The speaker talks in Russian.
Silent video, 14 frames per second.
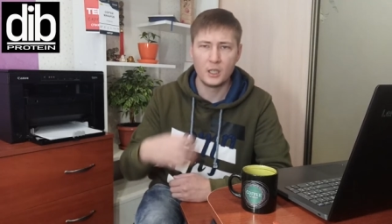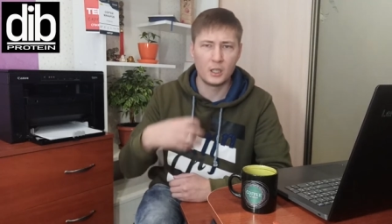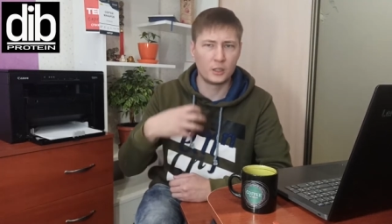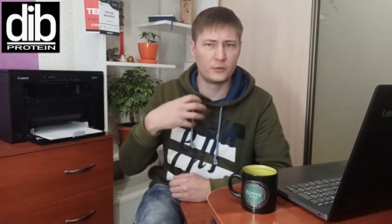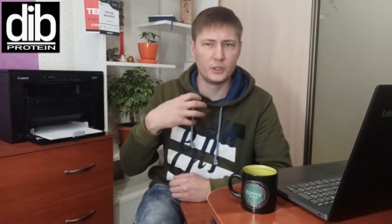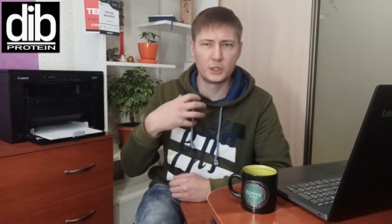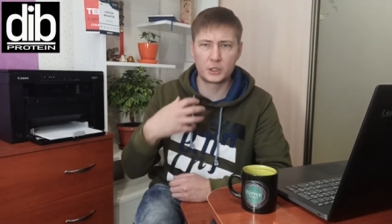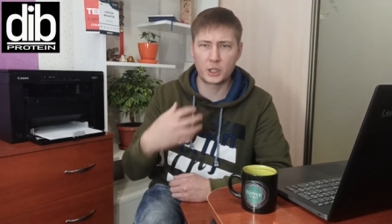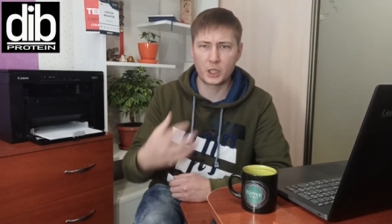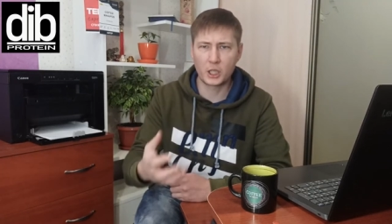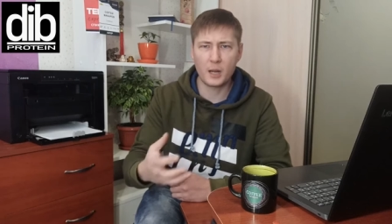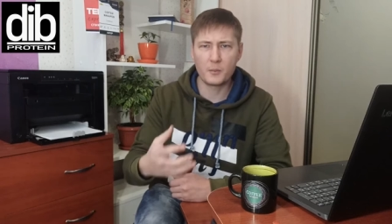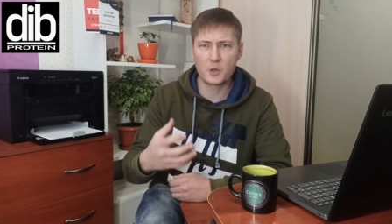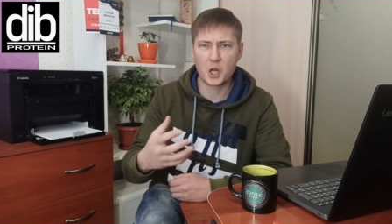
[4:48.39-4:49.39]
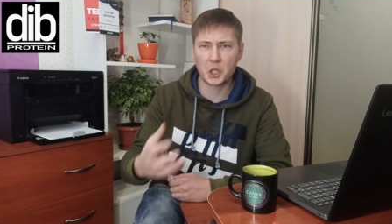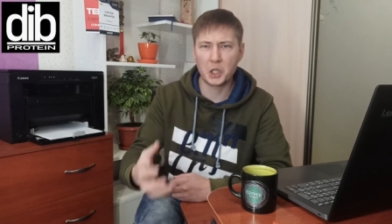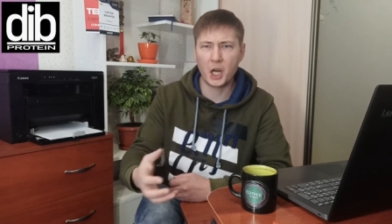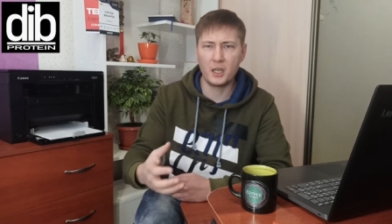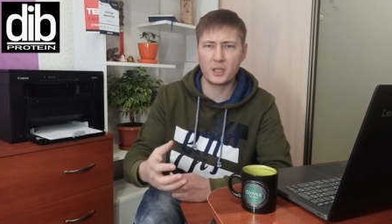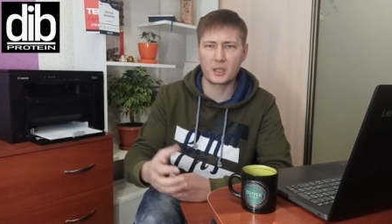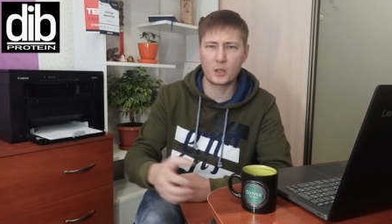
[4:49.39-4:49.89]
в
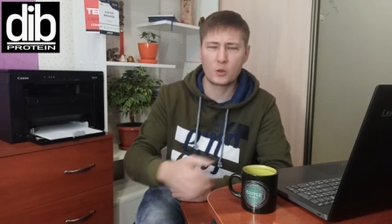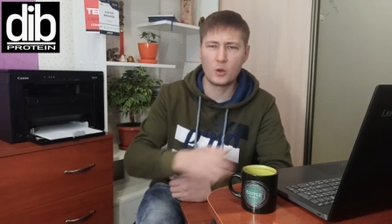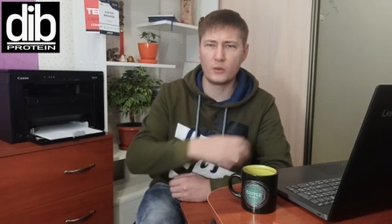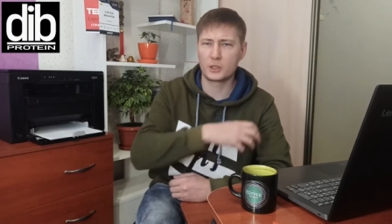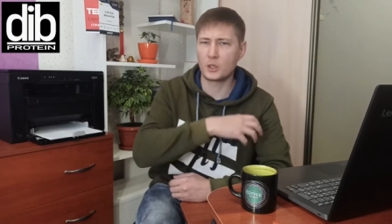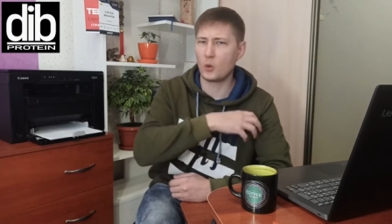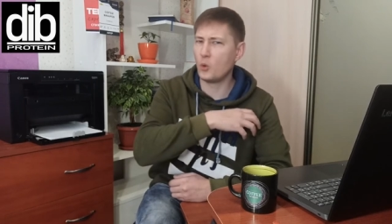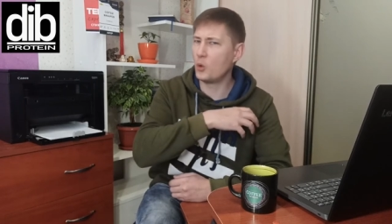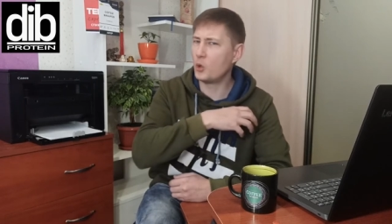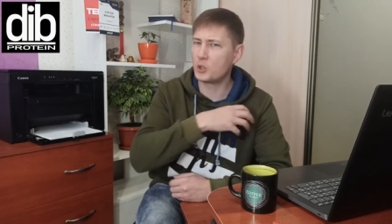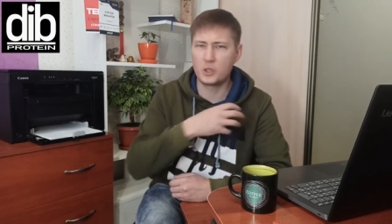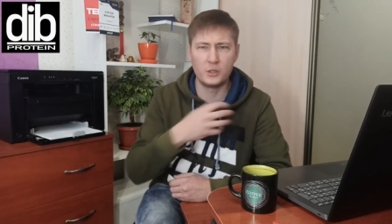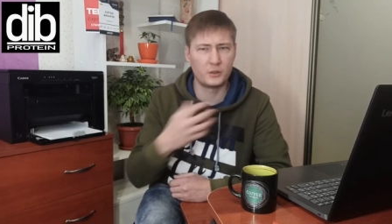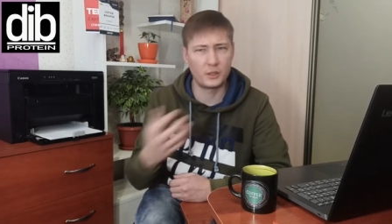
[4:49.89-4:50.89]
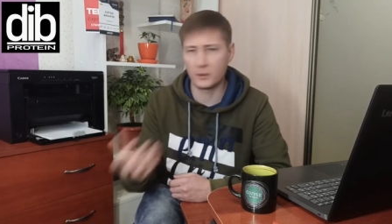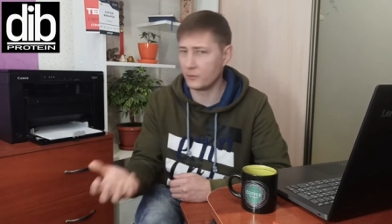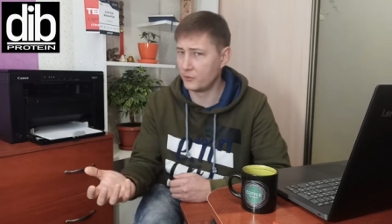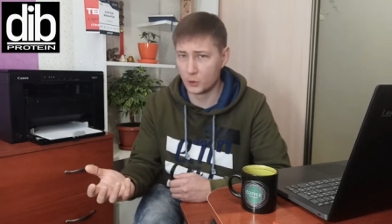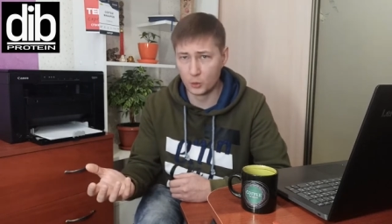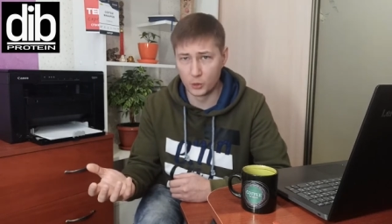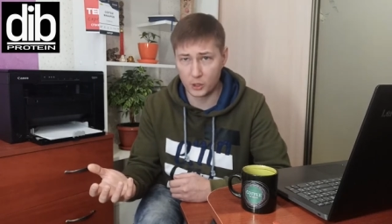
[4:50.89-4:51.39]
инстаграм-канале какого-то очень там
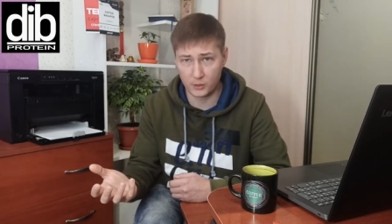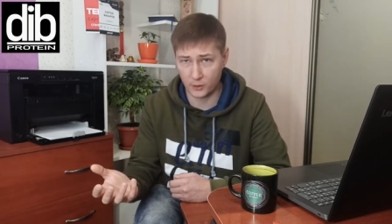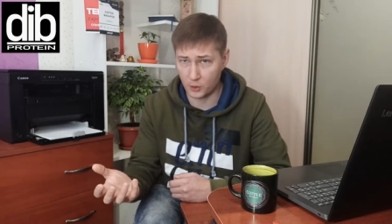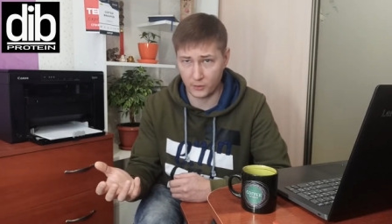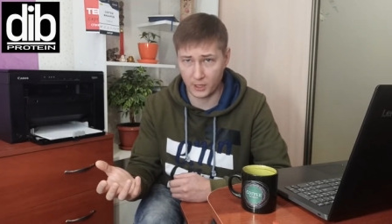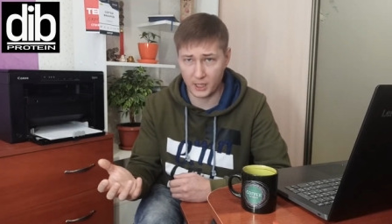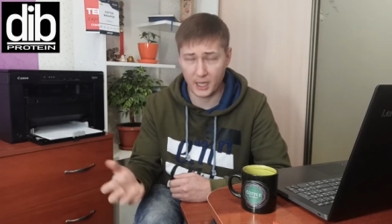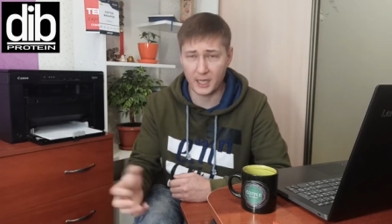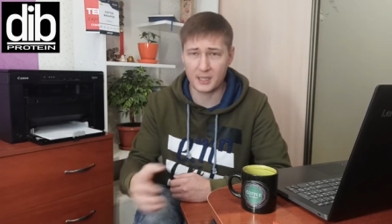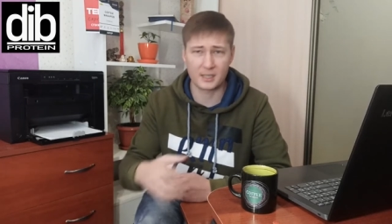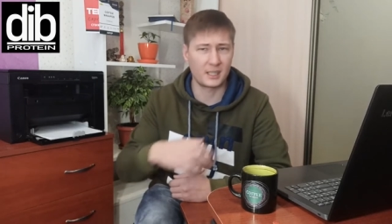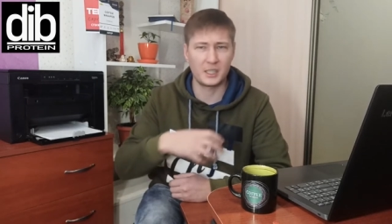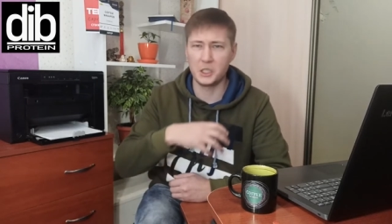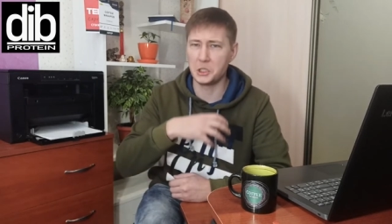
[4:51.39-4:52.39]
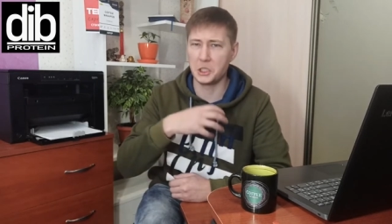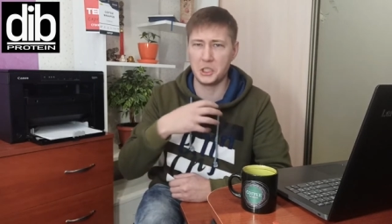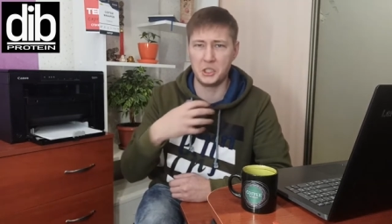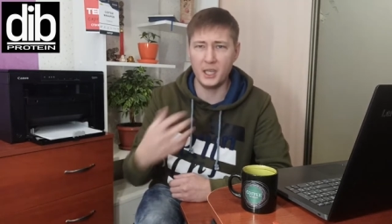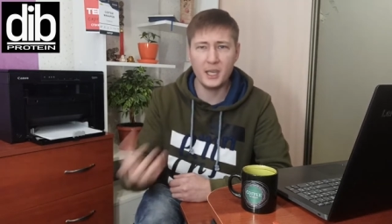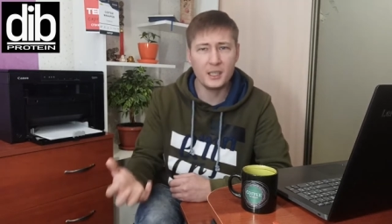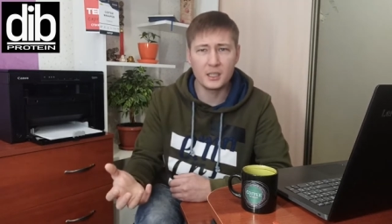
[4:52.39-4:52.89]
ведущего чувака за какие-то
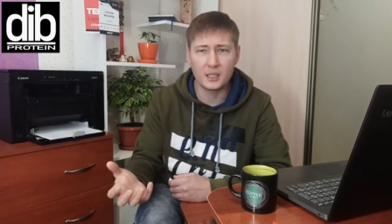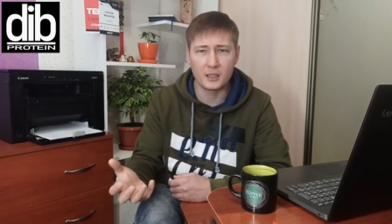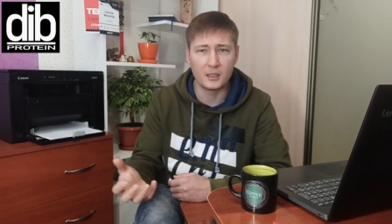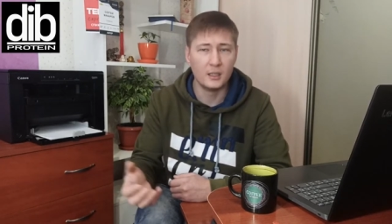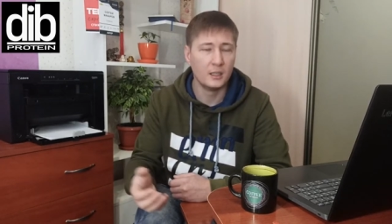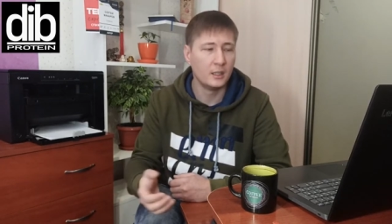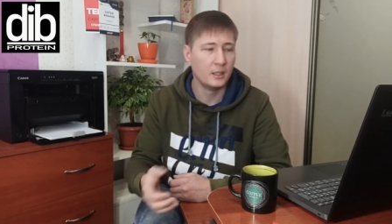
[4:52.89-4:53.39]
деньги